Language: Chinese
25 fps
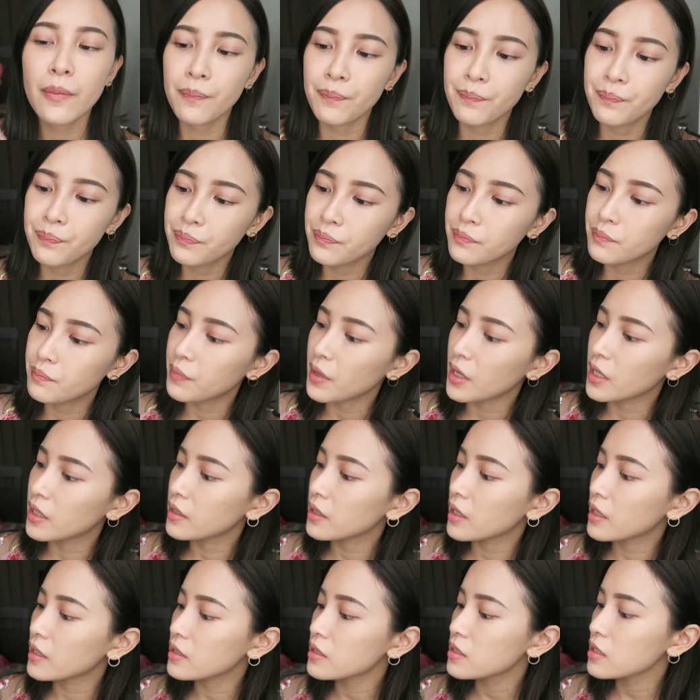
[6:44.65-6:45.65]
嗯，
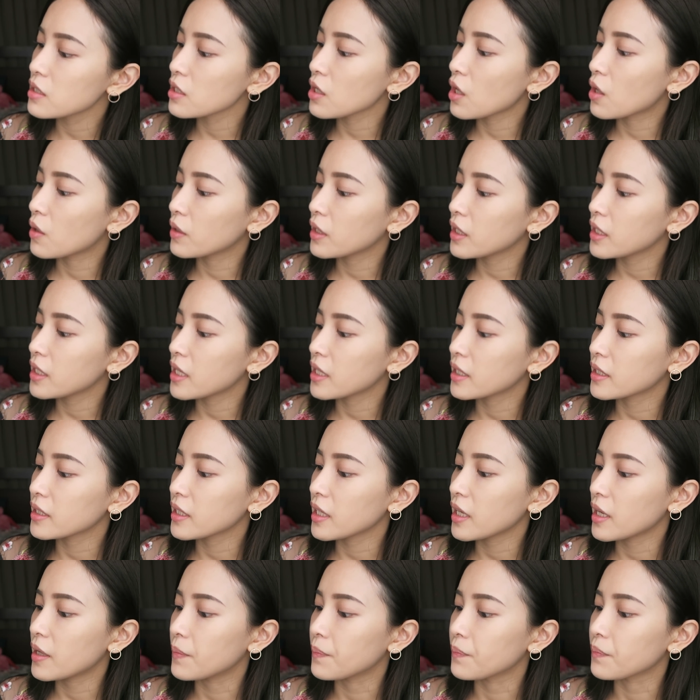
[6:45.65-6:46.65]
本人是有一点
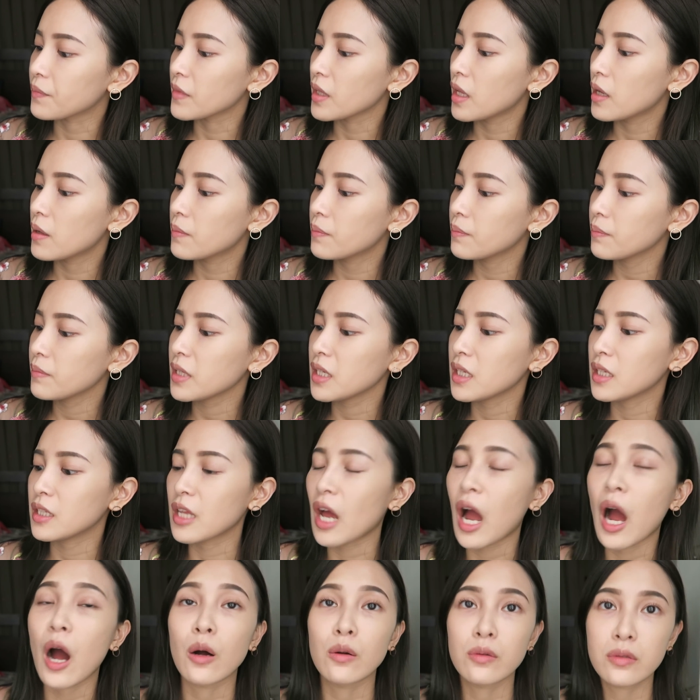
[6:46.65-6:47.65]
点蜜
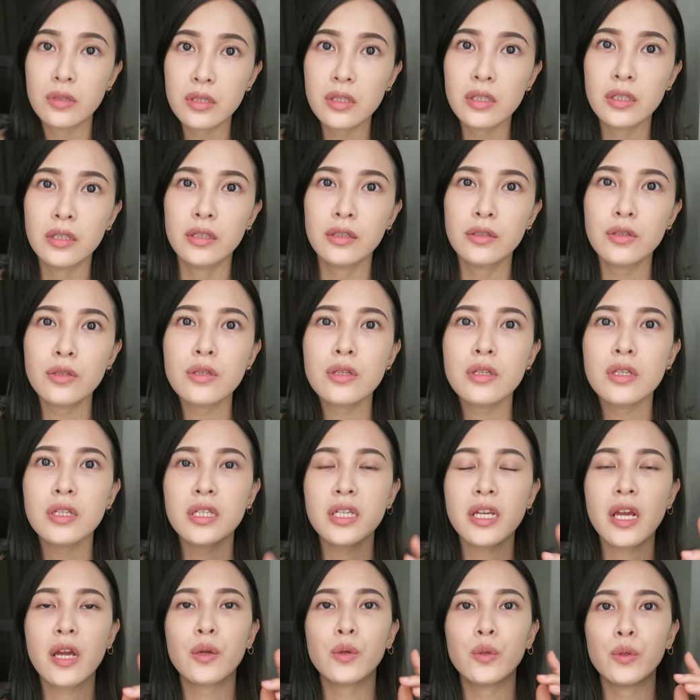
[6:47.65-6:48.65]
桃色，就是
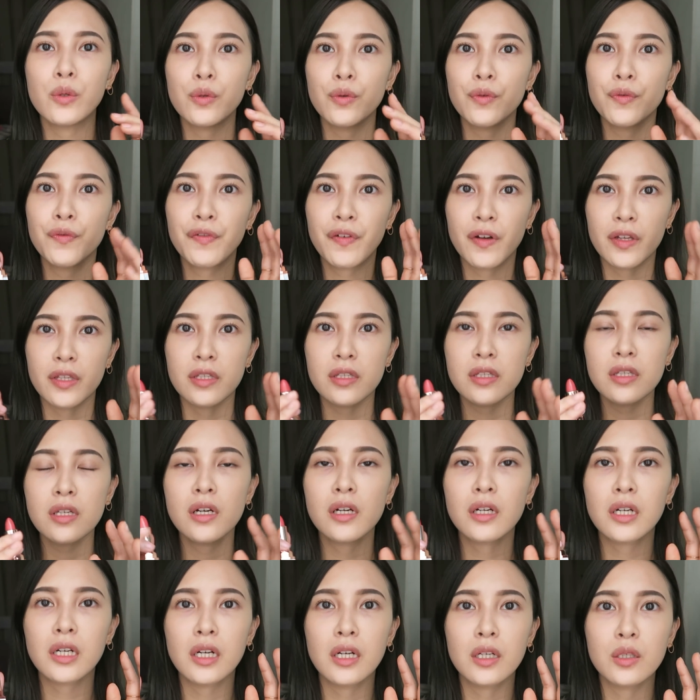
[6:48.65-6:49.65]
介于粉
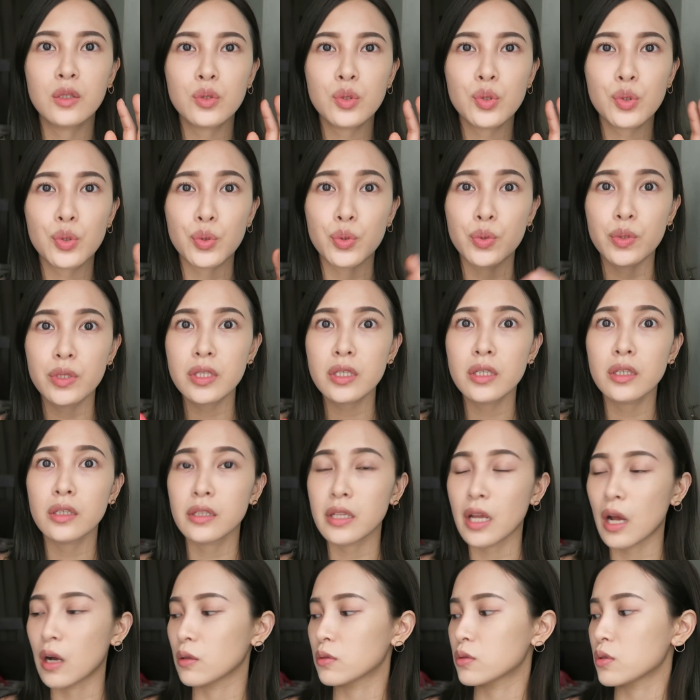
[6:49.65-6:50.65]
色跟橘
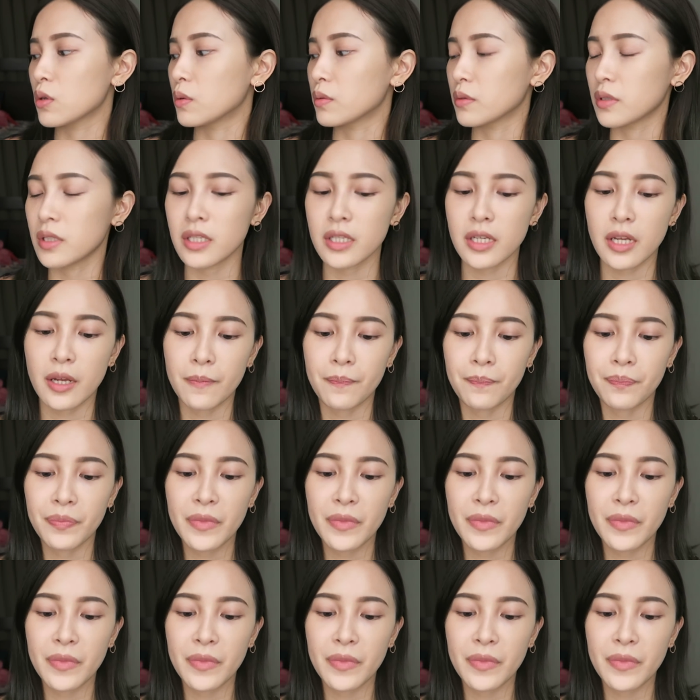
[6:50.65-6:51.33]
色调中间。